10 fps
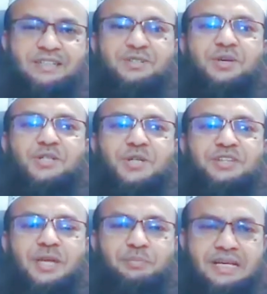যখন
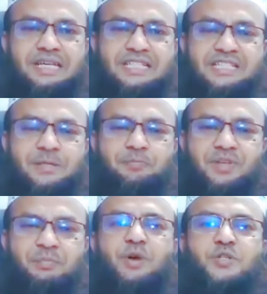সন্তান পেটে এসেছে
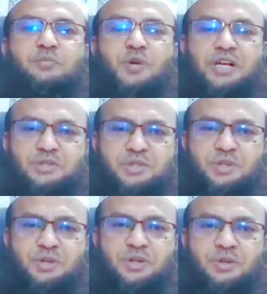প্রসব করার জন্য
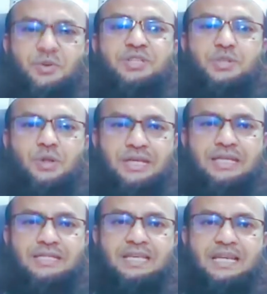উনি চলে
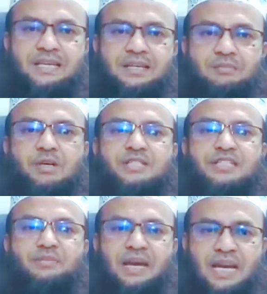গিয়েছিলেন
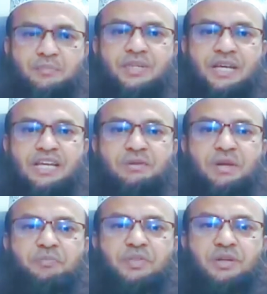মসজিদের মেহরাব থেকে নেমে
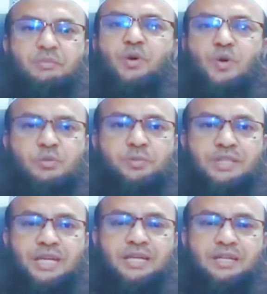
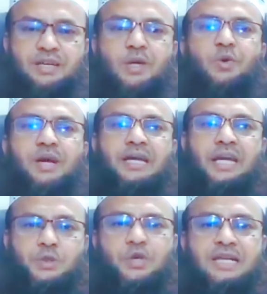মরুভূমিতে কোনো এক
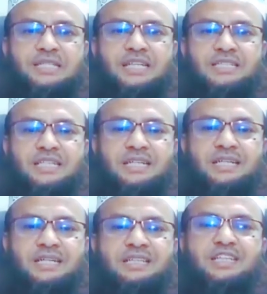খেজুর গাছের নিচে
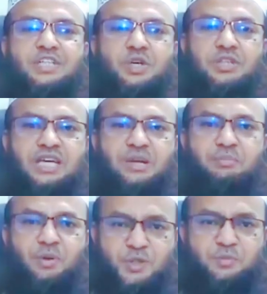তিনি সন্তান
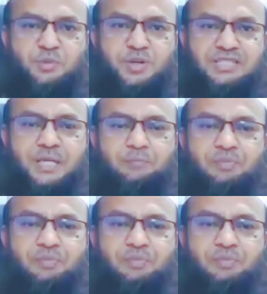প্রসব করেছেন